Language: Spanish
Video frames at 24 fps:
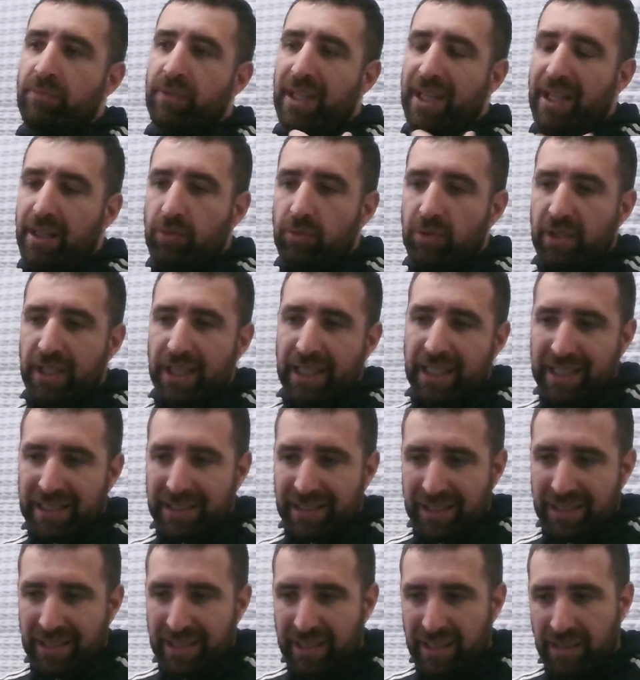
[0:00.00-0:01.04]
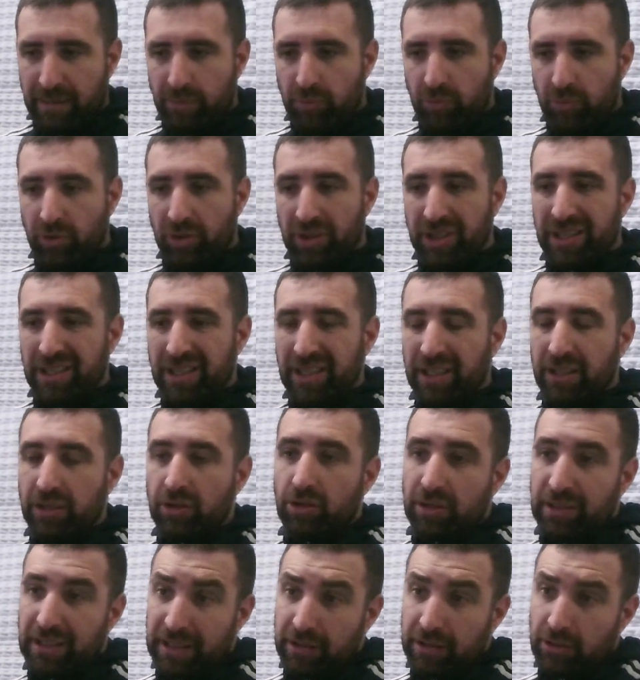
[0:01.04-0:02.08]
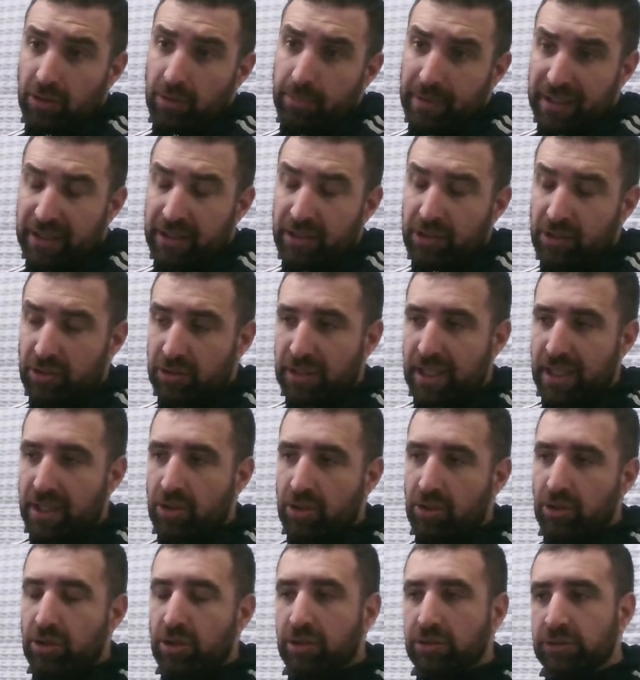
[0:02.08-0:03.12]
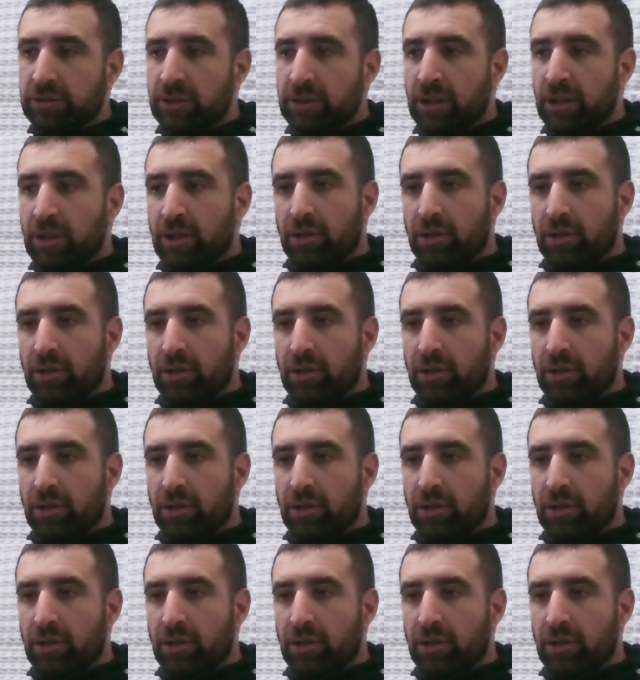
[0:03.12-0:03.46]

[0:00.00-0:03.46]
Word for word: Era un desgaste muy distinto, tanto el partido contra Colón